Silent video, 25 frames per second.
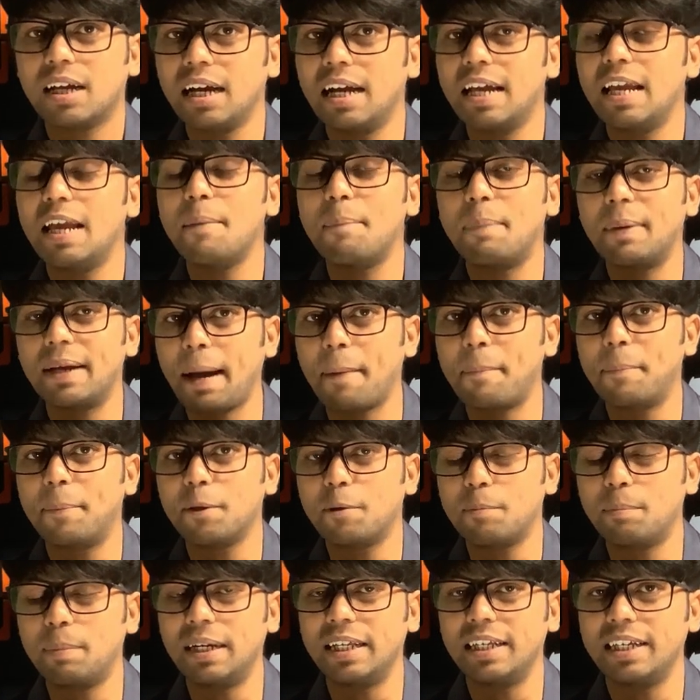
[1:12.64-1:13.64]
कहीं पर आप
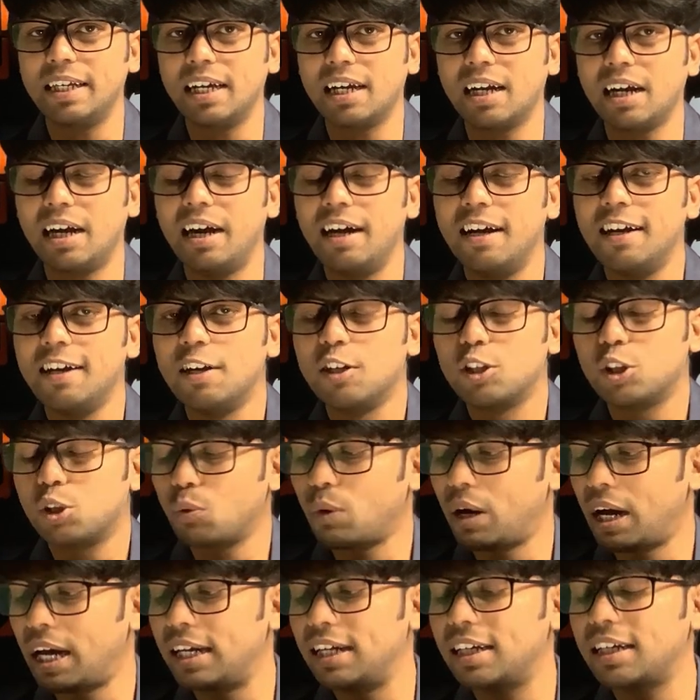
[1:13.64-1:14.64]
लोग पढ़िएगा
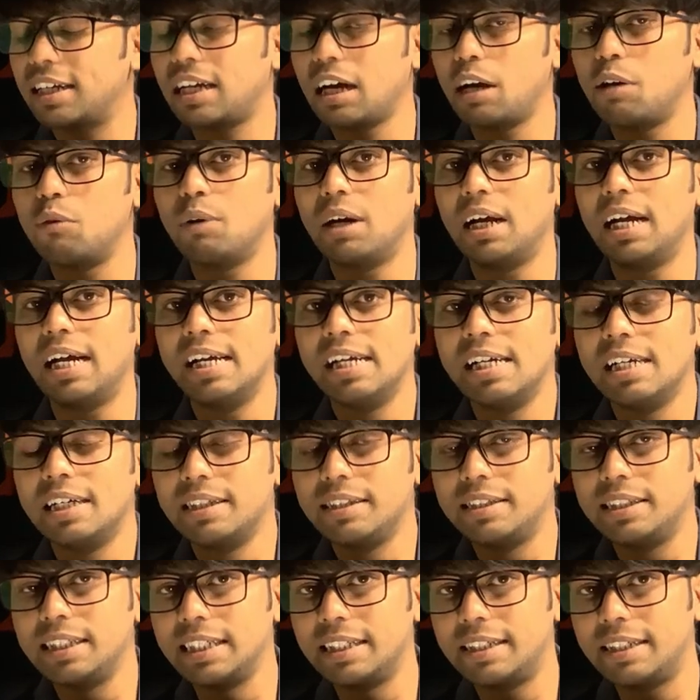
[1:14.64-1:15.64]
तो वहां लिखा हुआ
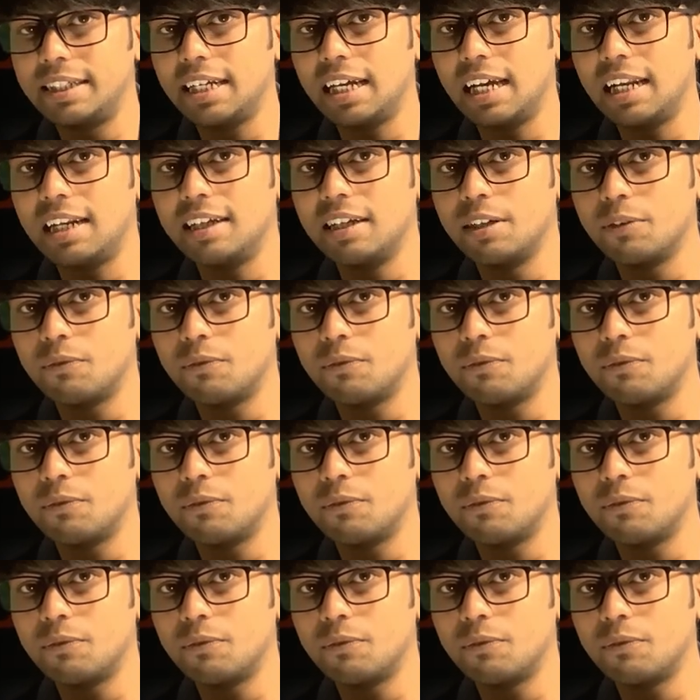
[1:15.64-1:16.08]
है जीटीएल